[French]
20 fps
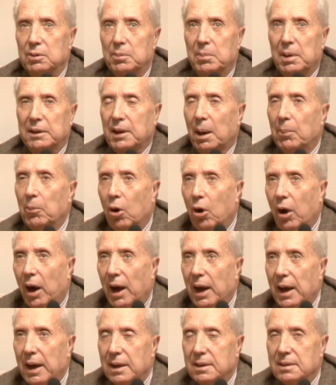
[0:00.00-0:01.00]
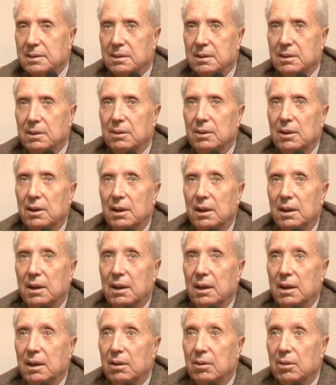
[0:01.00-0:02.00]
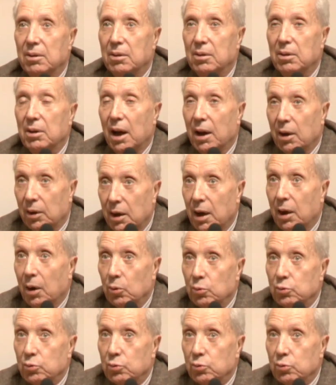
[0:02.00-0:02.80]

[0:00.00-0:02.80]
patamoresque, et là